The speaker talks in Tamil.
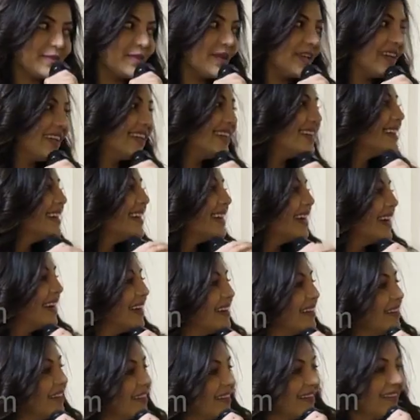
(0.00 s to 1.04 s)
ஸ்வீட்
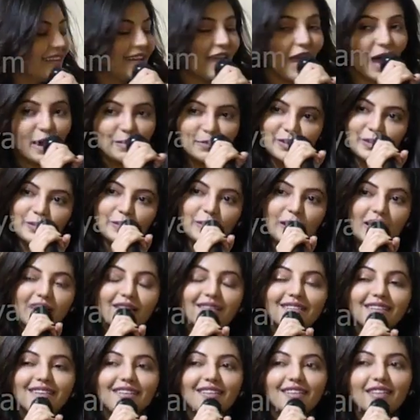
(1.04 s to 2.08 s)
அண்ட்
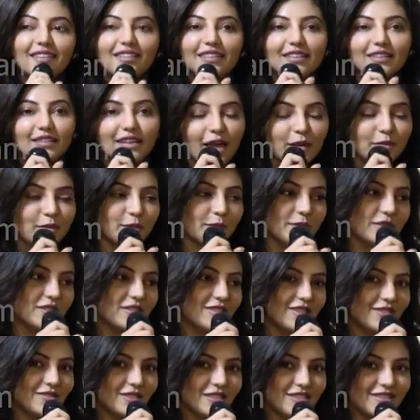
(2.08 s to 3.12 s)
கேமராமேன்
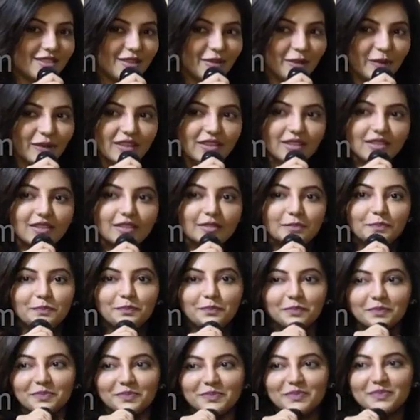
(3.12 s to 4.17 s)
கேமராமேன் ஜீவன் சார் வந்து
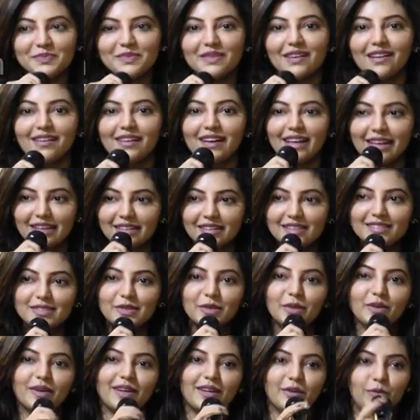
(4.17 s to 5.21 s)
கரெக்டாக
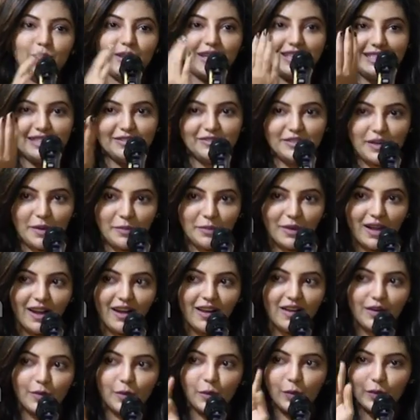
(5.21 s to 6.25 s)
சொல்லுவார் உனக்கு இந்த ஃப்ரேம்
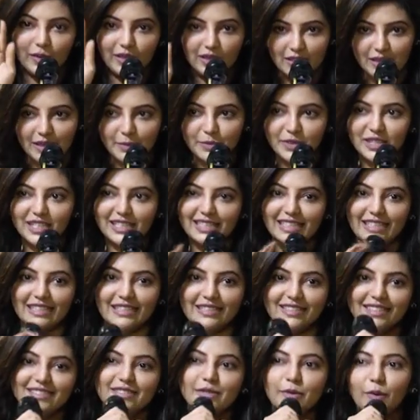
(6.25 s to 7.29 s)
நல்லாயிருக்கும் இப்படின்னு
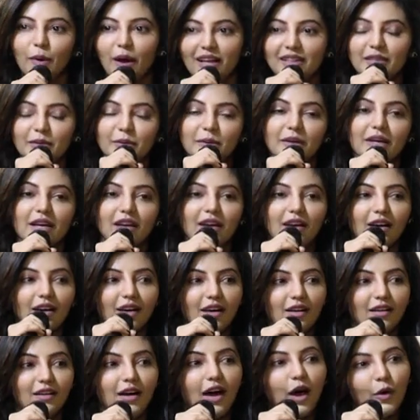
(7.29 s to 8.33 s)
இல்லை ஸோ அந்த
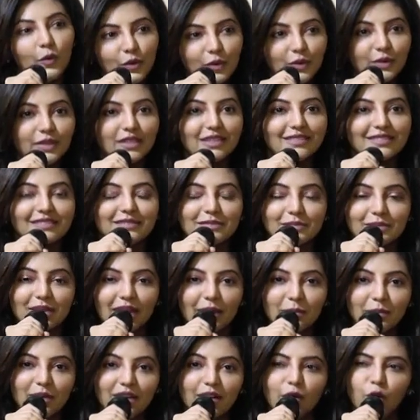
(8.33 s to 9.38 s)
அவரும்
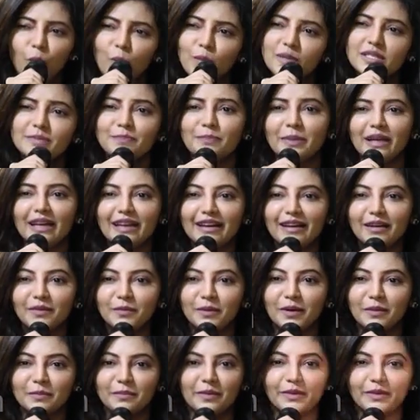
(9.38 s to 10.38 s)
எப்படின்னா ரொம்ப ஸ்பீடாக ஒர்க்